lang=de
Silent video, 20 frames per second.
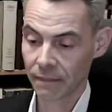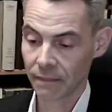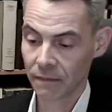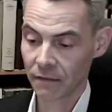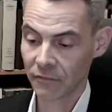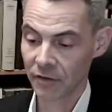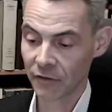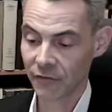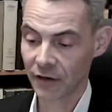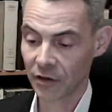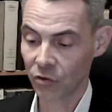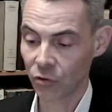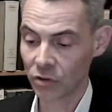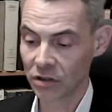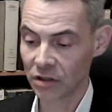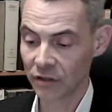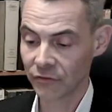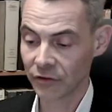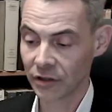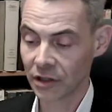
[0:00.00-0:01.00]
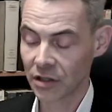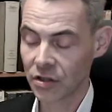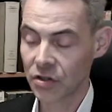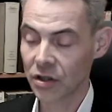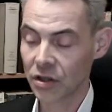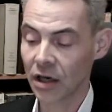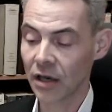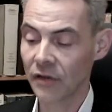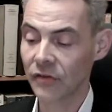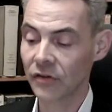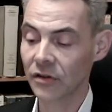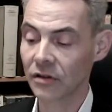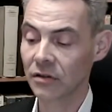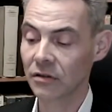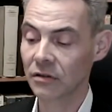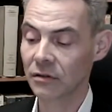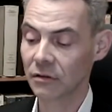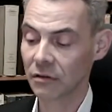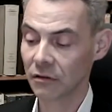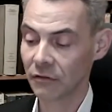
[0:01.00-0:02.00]
Wir fahren runter von der
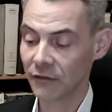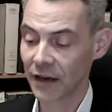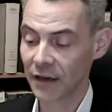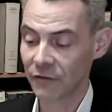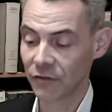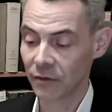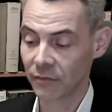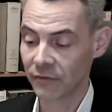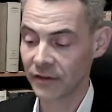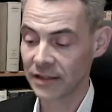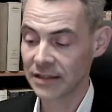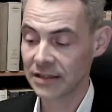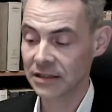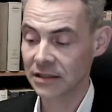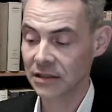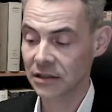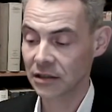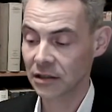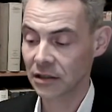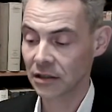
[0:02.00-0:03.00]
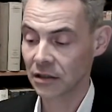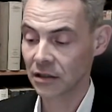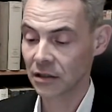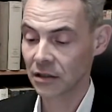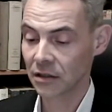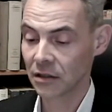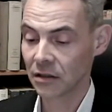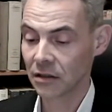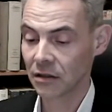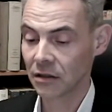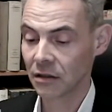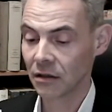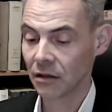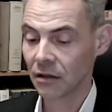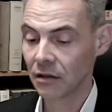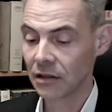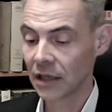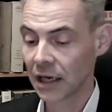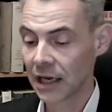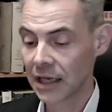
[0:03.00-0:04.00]
Straße, weg vom Wasser.
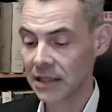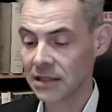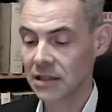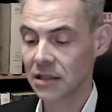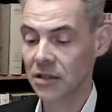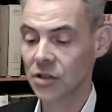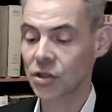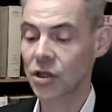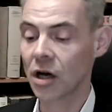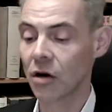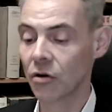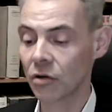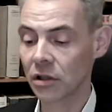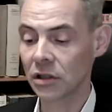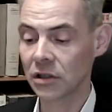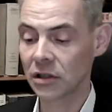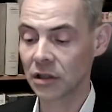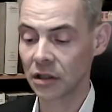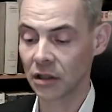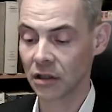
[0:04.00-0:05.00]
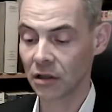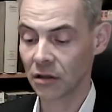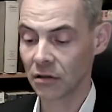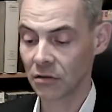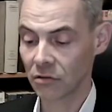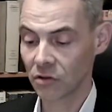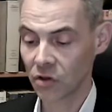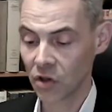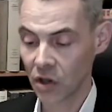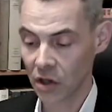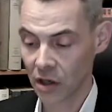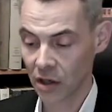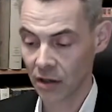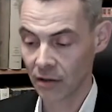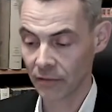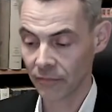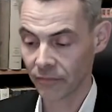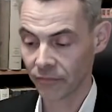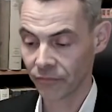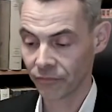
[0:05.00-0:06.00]
Der Laster schaukelt hin und her.
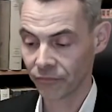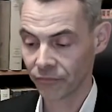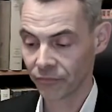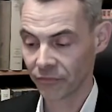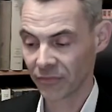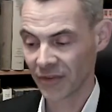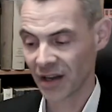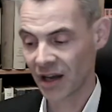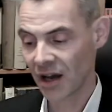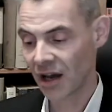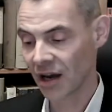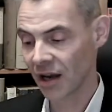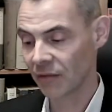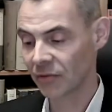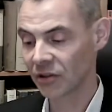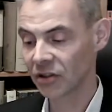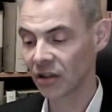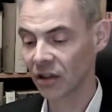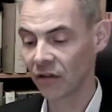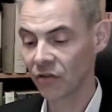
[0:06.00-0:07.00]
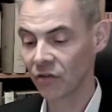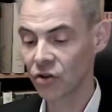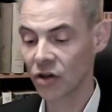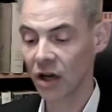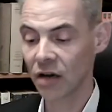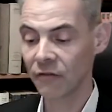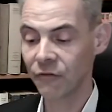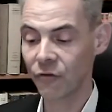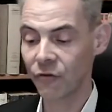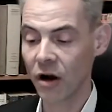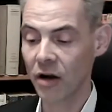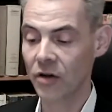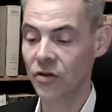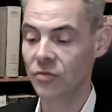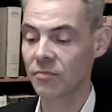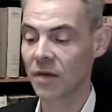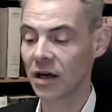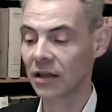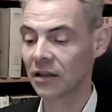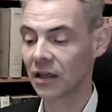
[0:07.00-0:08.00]
Na, damit kriegen wir schon einen
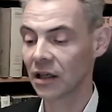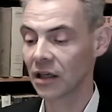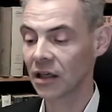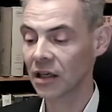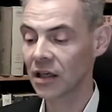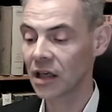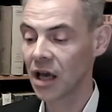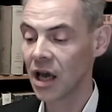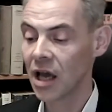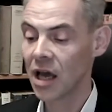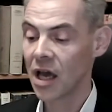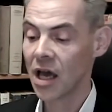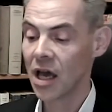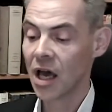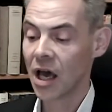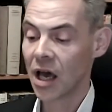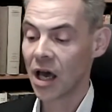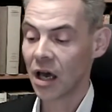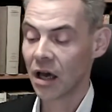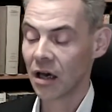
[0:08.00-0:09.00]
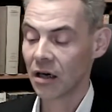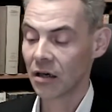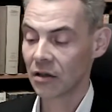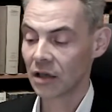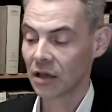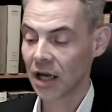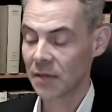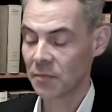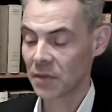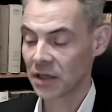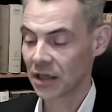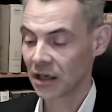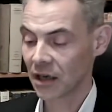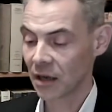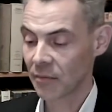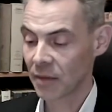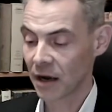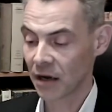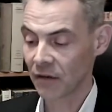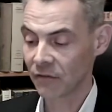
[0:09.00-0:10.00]
Vorgeschmack, denke ich, und halte mich an der
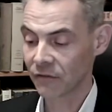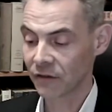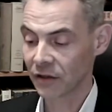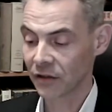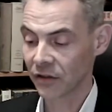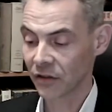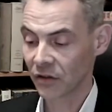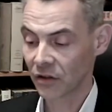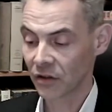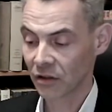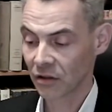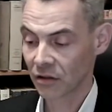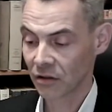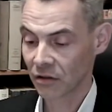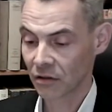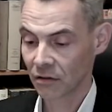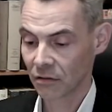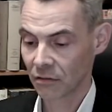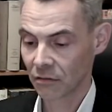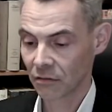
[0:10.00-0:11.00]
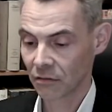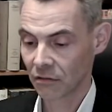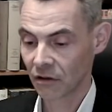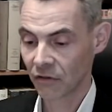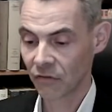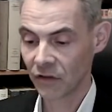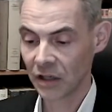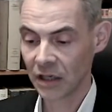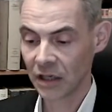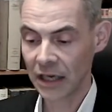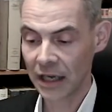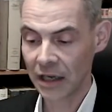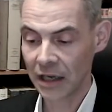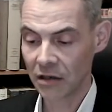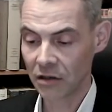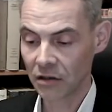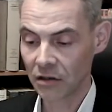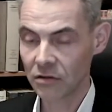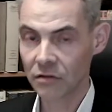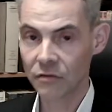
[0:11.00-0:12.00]
Bank fest. Der Weg
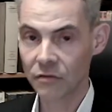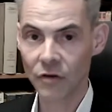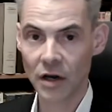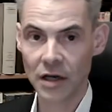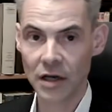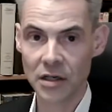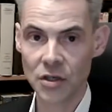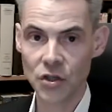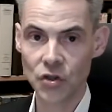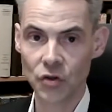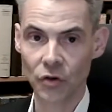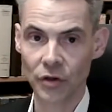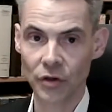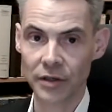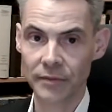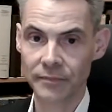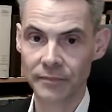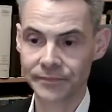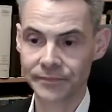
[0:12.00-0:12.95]
endet vor einer Scheune.